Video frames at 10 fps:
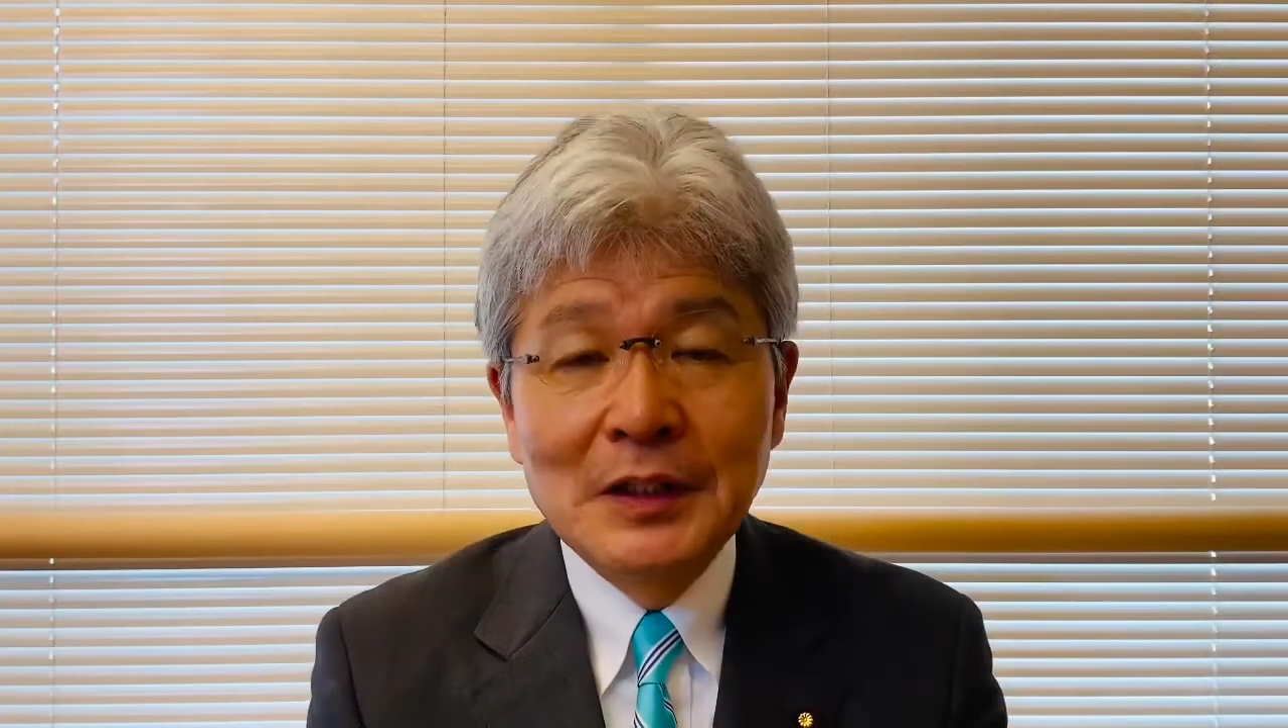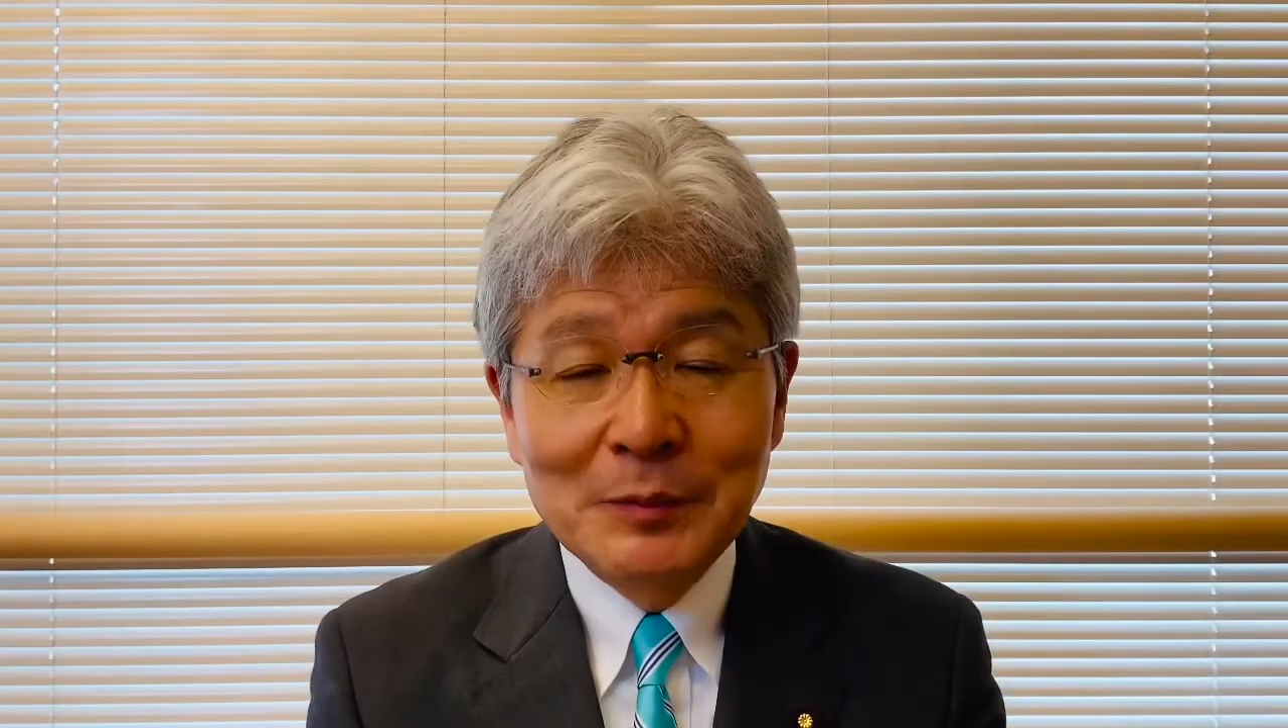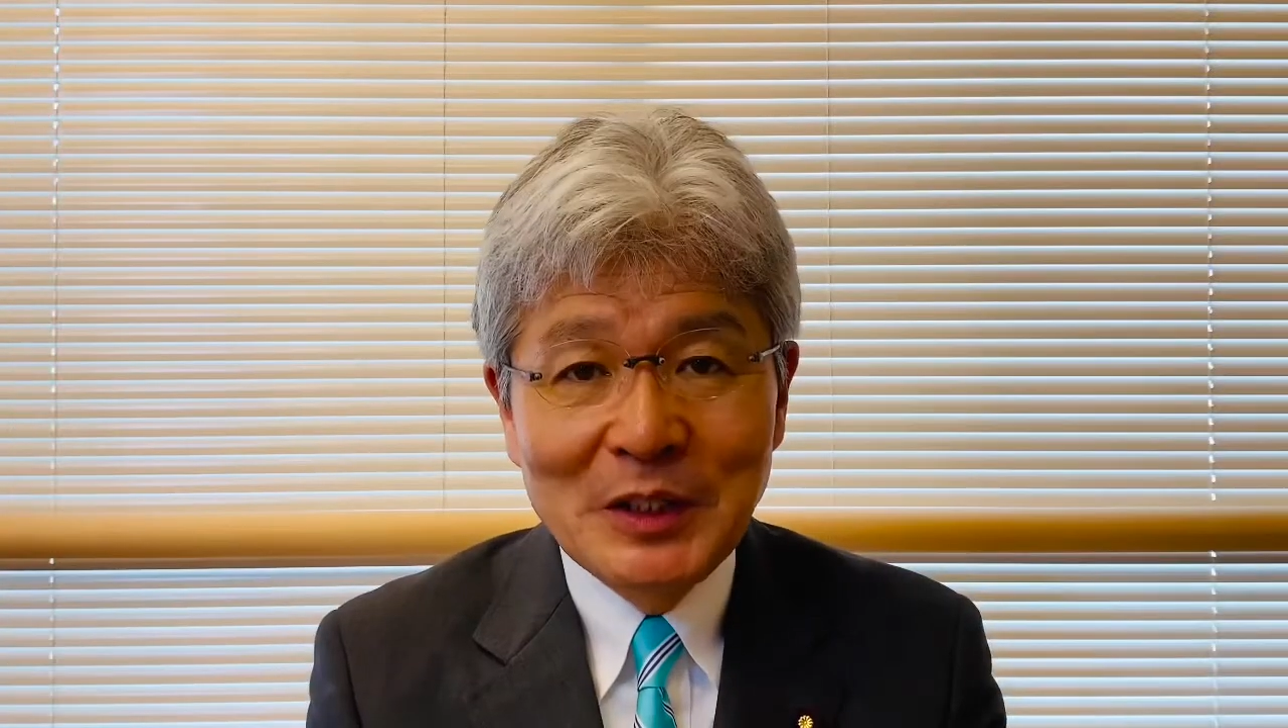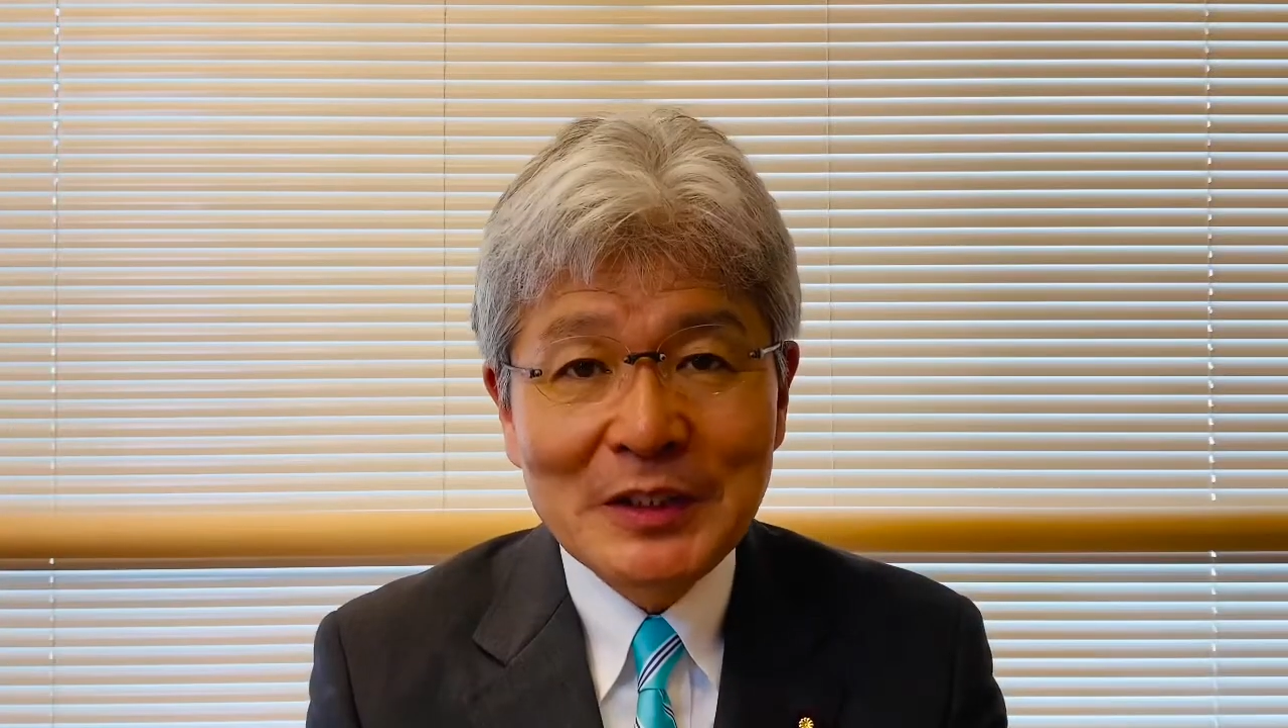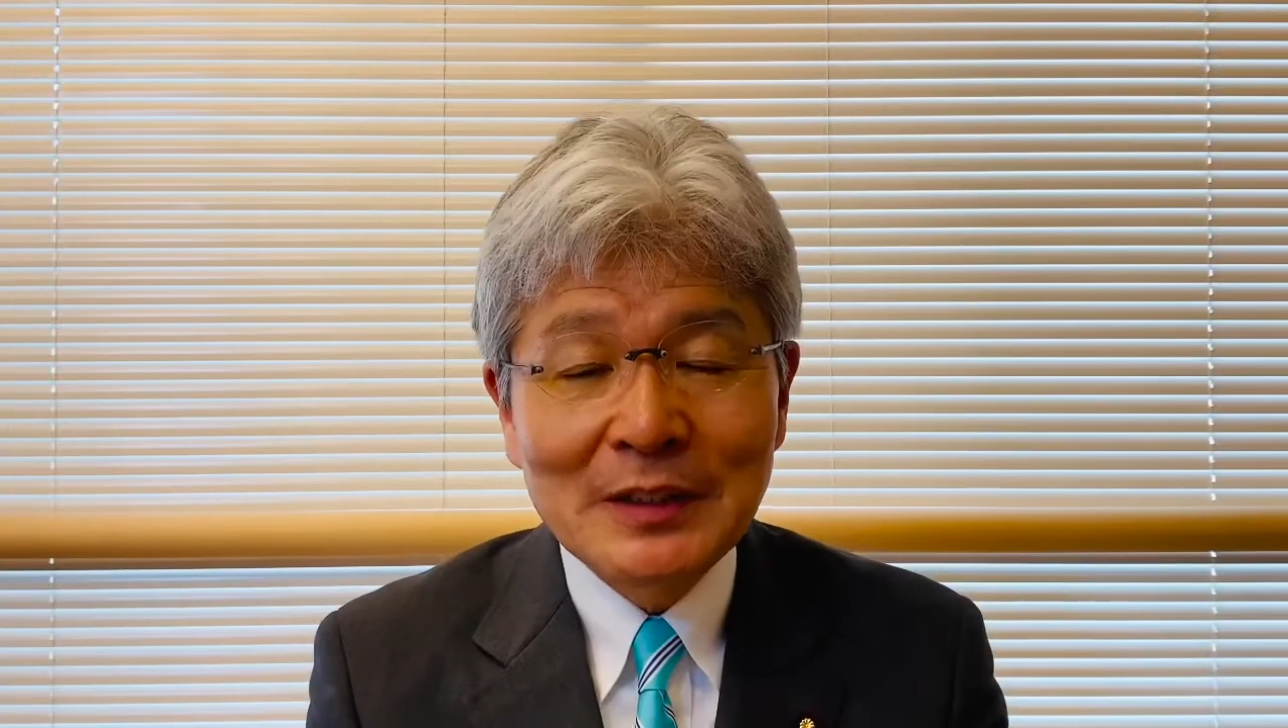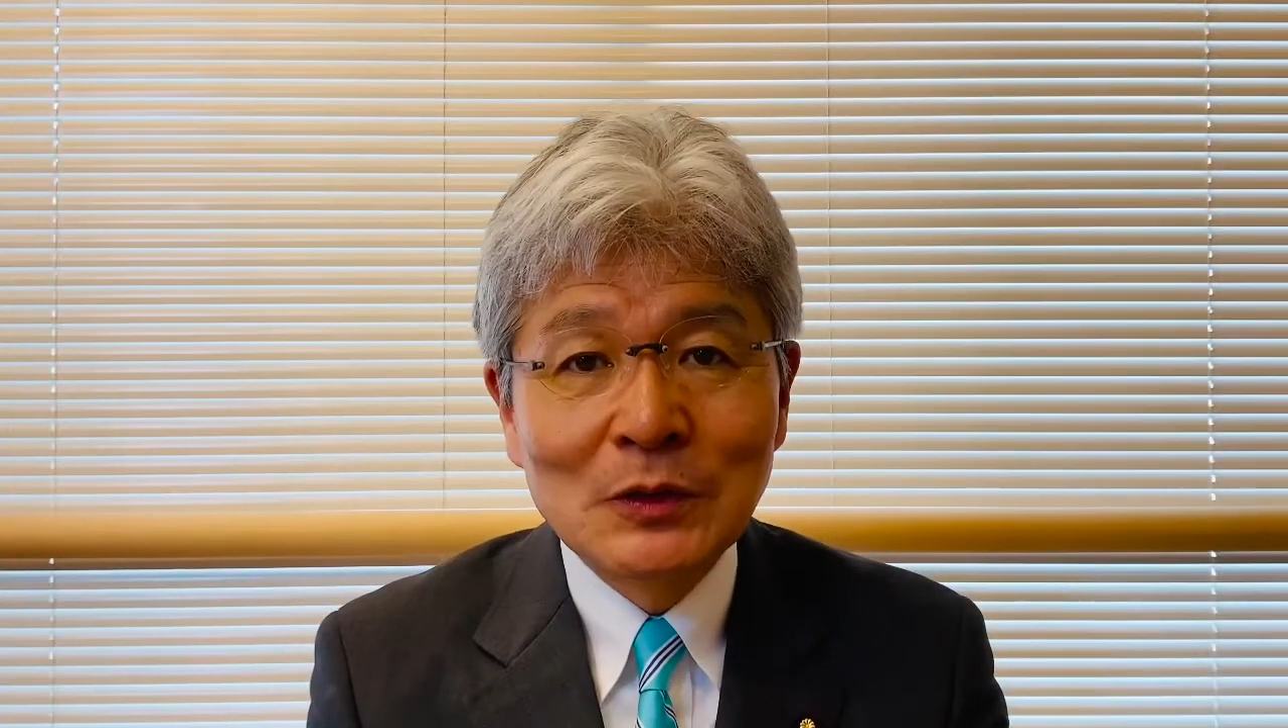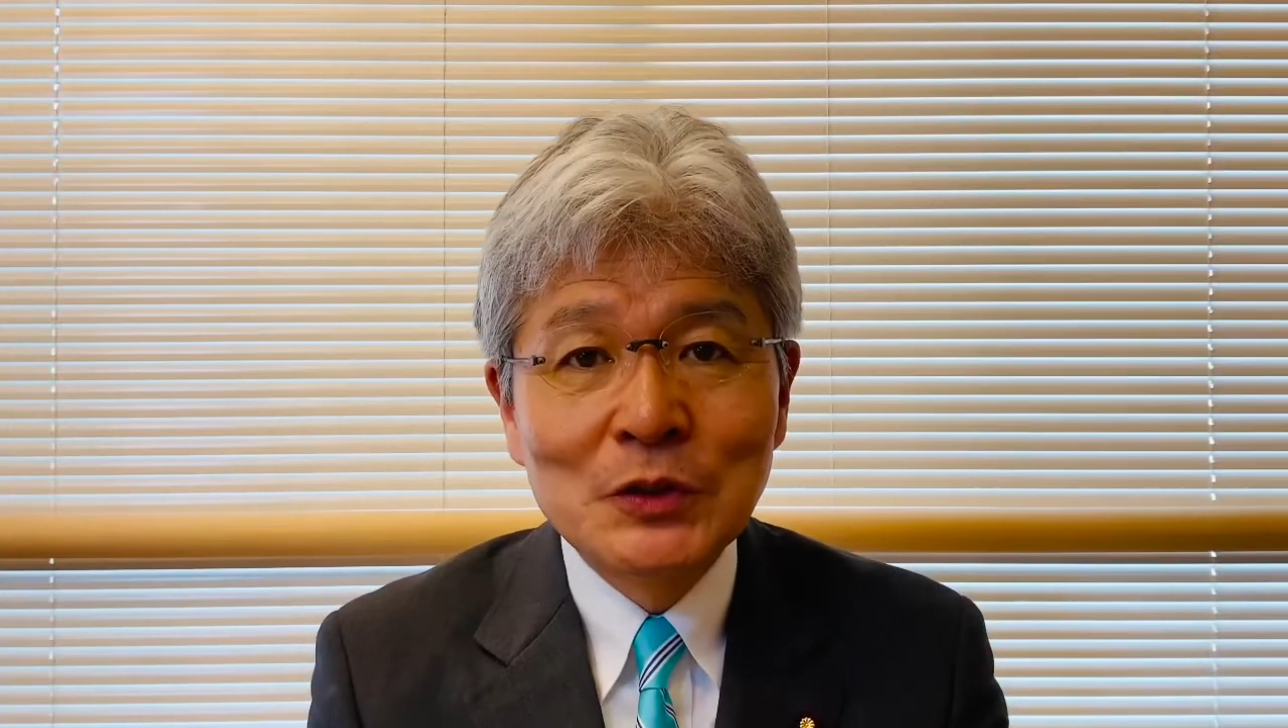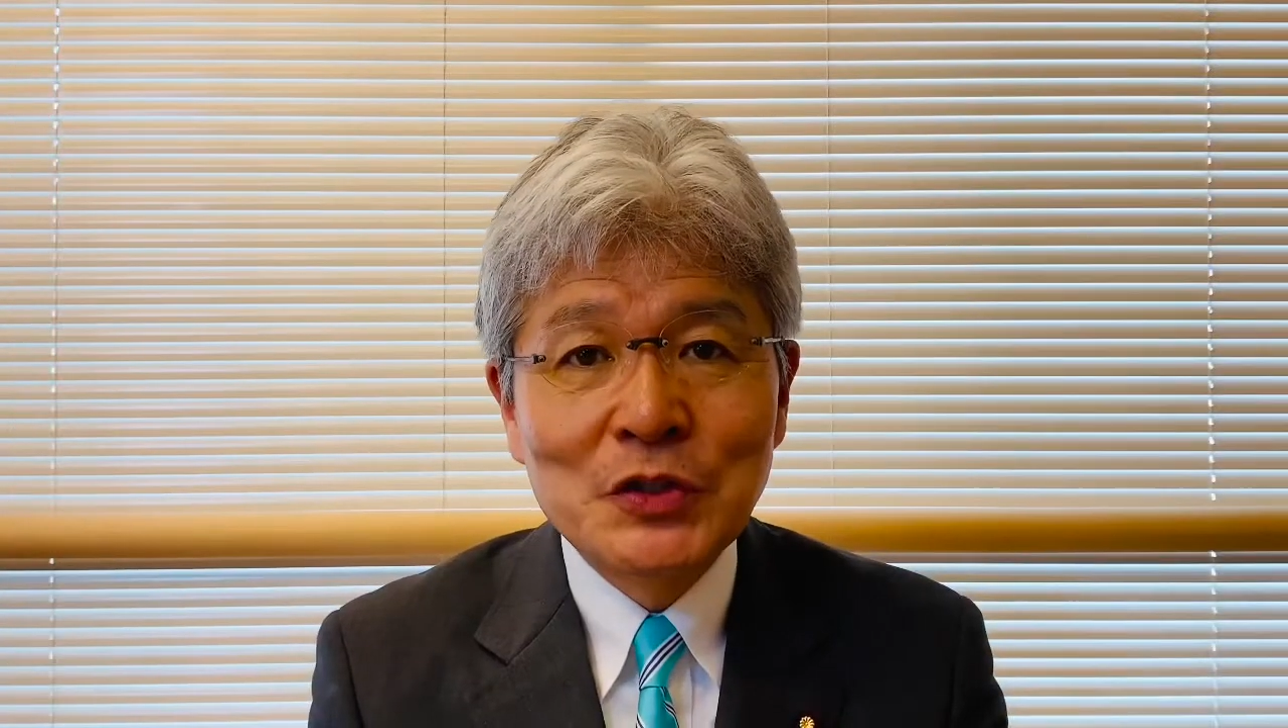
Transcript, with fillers: 皆さんこん